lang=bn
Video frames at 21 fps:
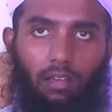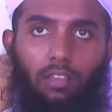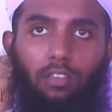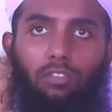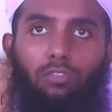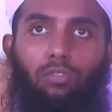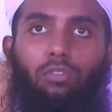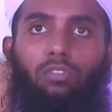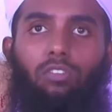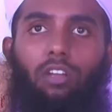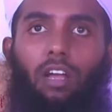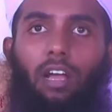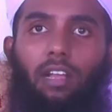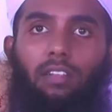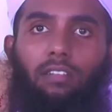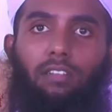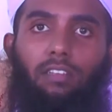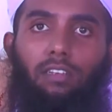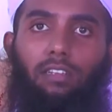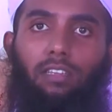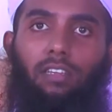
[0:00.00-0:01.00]
কিছুর
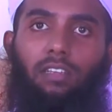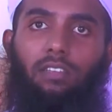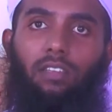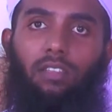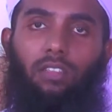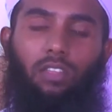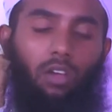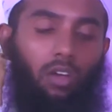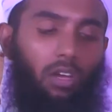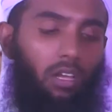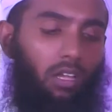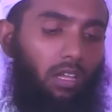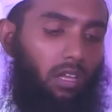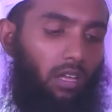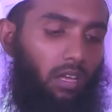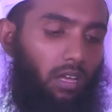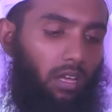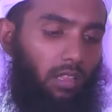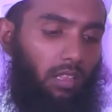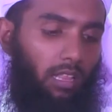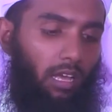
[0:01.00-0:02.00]
সাহায্যে নিয়ে যেতে হয়
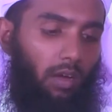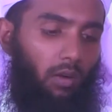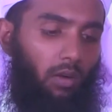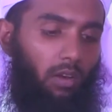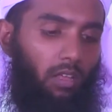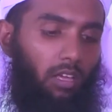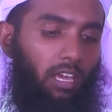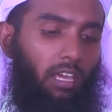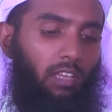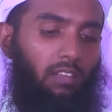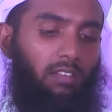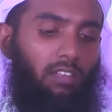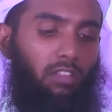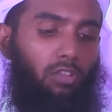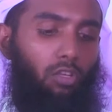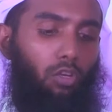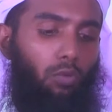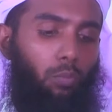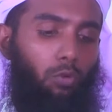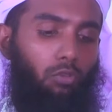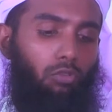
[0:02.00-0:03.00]
তাহলে এই
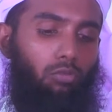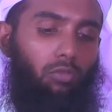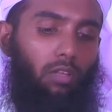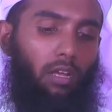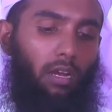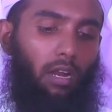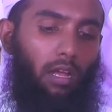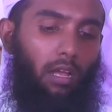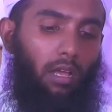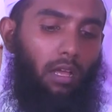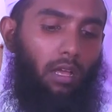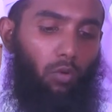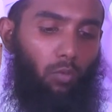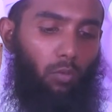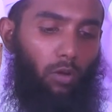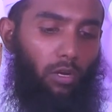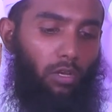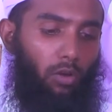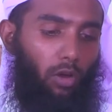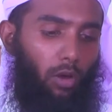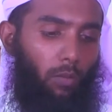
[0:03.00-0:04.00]
জাতীয় পশু দ্বারা
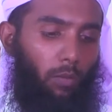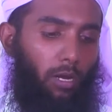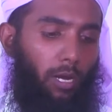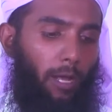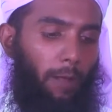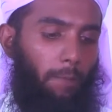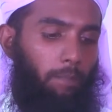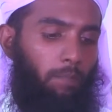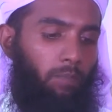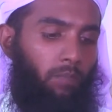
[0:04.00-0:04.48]
কোরবানি হবে না